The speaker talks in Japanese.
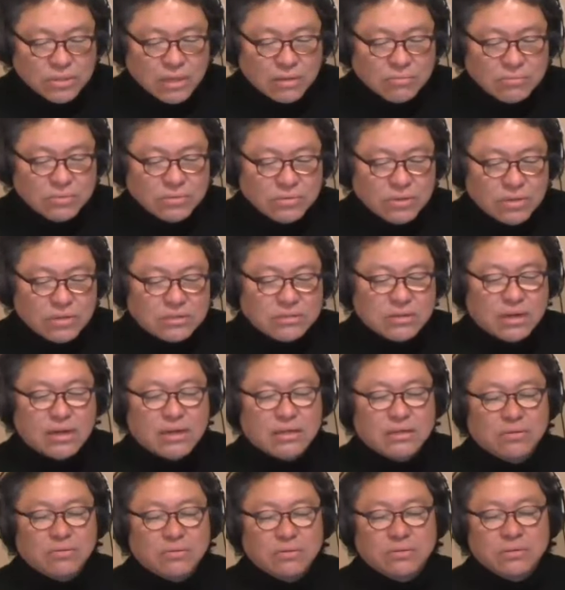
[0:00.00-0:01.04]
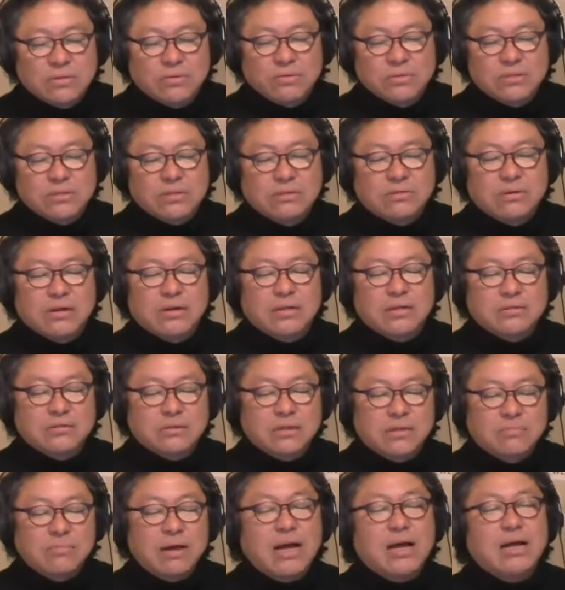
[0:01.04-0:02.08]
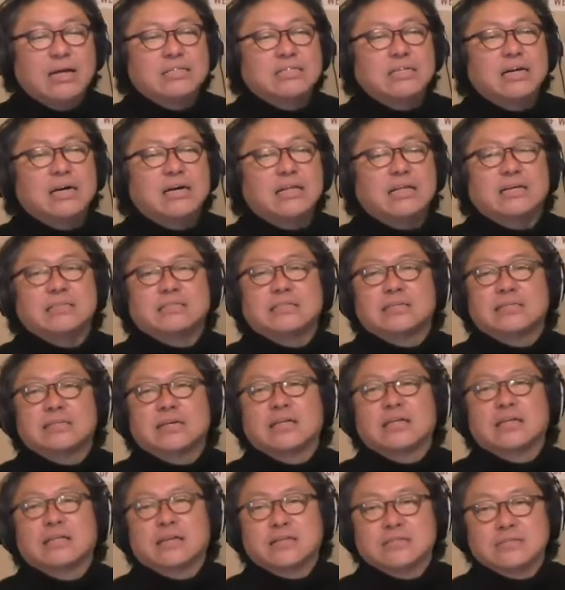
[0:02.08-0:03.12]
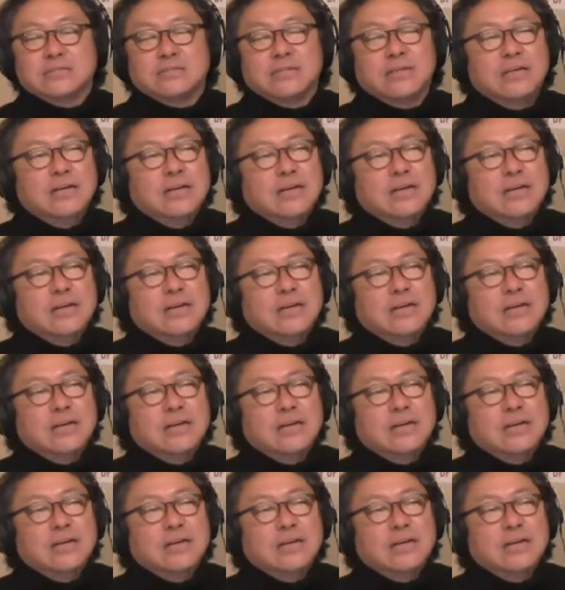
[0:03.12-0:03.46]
3分の1ぐらいに落ちてるわけですよね。まあ、しゃあないっちゃしゃあないです。